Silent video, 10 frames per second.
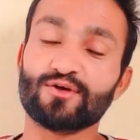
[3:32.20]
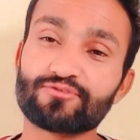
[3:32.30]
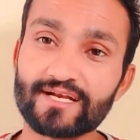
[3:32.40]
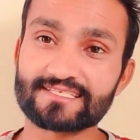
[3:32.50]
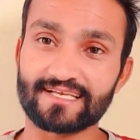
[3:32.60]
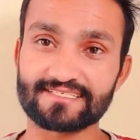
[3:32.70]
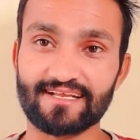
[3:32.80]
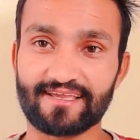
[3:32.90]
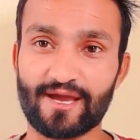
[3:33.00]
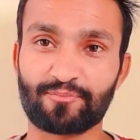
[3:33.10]
तो फ्रेंड्स कैसी
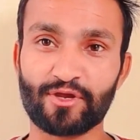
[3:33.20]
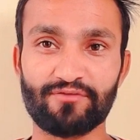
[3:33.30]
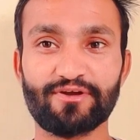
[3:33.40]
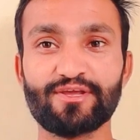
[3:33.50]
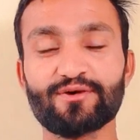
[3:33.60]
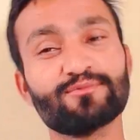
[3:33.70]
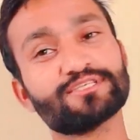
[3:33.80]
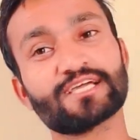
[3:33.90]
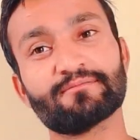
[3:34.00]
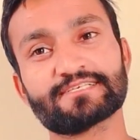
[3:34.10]
लगी आपको ये वीडियो
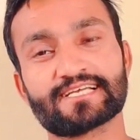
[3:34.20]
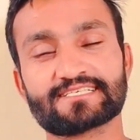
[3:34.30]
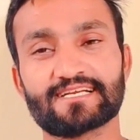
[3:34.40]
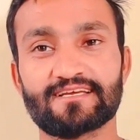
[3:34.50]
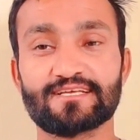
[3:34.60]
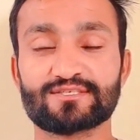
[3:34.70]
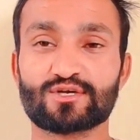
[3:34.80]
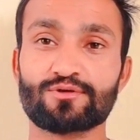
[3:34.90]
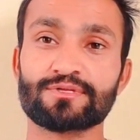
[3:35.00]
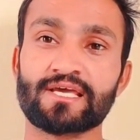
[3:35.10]
मुझे कमेंट सेक्शन के अंदर
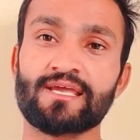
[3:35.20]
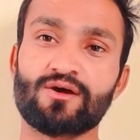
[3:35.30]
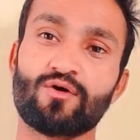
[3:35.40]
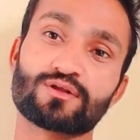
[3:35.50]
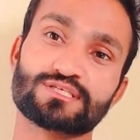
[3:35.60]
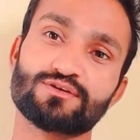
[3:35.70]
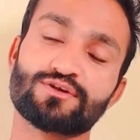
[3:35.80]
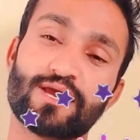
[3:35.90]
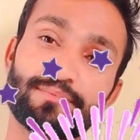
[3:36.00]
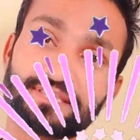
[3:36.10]
जरूर बताएं और
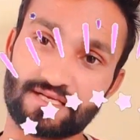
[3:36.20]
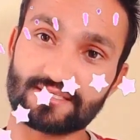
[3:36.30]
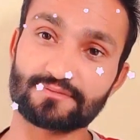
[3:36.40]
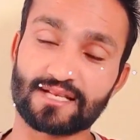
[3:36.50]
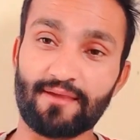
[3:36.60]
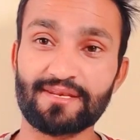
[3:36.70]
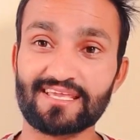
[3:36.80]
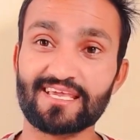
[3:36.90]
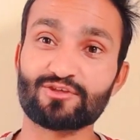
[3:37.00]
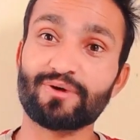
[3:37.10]
जिन्होंने अभी तक सब्सक्राइब नहीं
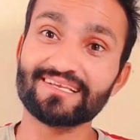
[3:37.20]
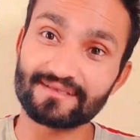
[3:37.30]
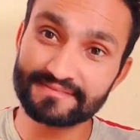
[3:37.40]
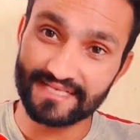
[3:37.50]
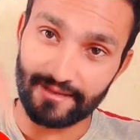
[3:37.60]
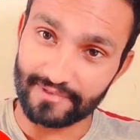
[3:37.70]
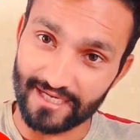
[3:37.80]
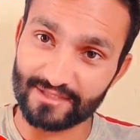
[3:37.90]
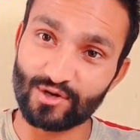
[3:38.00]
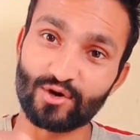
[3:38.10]
किया तो भाई सब्सक्राइब
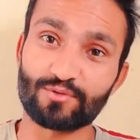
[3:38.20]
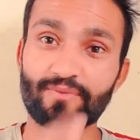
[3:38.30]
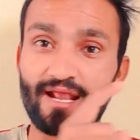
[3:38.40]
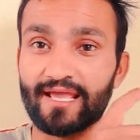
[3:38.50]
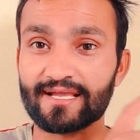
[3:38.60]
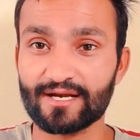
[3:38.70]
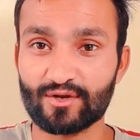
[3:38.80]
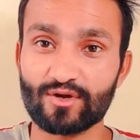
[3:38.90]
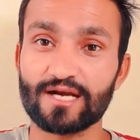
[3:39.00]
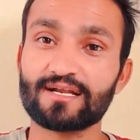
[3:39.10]
कर दो और बेल आइकन
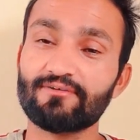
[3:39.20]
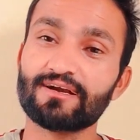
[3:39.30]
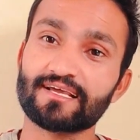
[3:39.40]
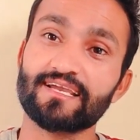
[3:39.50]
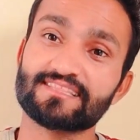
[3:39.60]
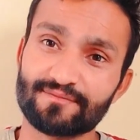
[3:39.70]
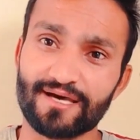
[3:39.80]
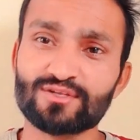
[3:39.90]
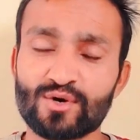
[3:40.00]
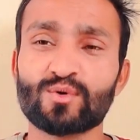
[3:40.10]
को घंटा वंटा ये
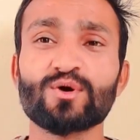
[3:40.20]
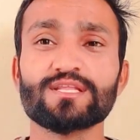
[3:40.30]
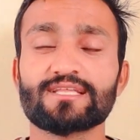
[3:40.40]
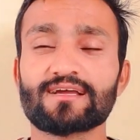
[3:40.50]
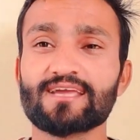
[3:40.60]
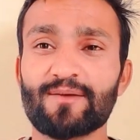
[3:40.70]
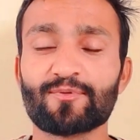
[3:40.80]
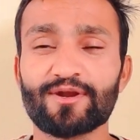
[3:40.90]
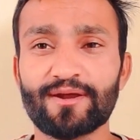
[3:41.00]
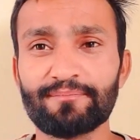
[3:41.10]
दबा दो ताकि
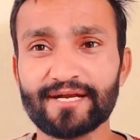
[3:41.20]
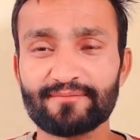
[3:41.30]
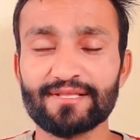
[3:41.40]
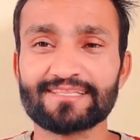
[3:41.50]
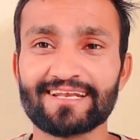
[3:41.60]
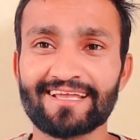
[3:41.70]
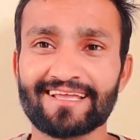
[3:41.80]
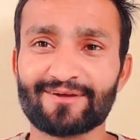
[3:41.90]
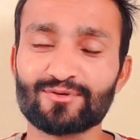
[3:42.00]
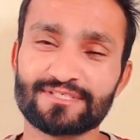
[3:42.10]
आपको अपडेट मिलते
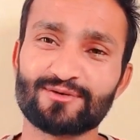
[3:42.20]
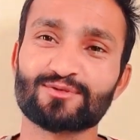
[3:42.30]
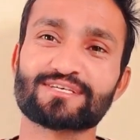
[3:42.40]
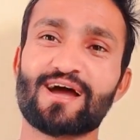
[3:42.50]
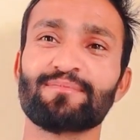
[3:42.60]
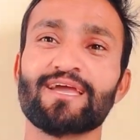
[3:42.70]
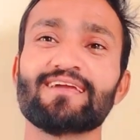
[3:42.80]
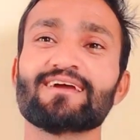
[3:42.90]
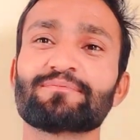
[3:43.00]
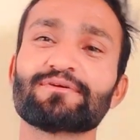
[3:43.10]
रहेंगे कुछ ना कुछ काम ही
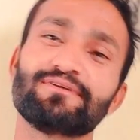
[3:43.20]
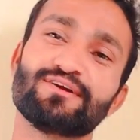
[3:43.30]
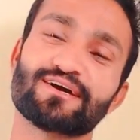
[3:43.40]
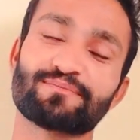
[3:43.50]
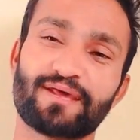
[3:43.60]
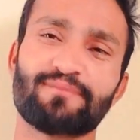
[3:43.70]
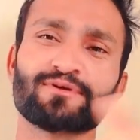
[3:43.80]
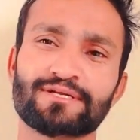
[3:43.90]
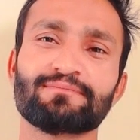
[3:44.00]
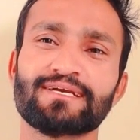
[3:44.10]
आएगी आपकी वीडियो अगर
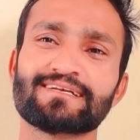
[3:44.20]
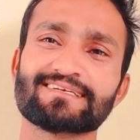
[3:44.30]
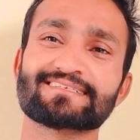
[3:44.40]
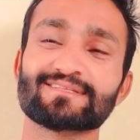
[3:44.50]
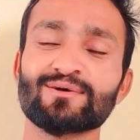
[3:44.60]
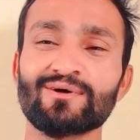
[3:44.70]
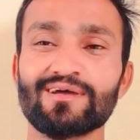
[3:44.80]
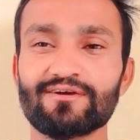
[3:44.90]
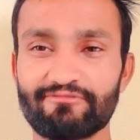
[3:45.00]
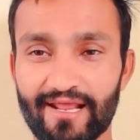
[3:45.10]
पैरामोटरिंग में इंटरेस्ट है तो
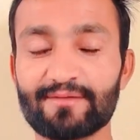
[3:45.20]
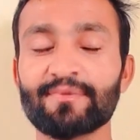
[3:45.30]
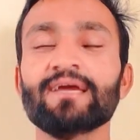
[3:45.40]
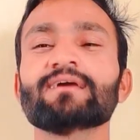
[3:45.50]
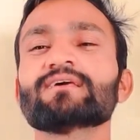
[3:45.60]
फ्लाइंग में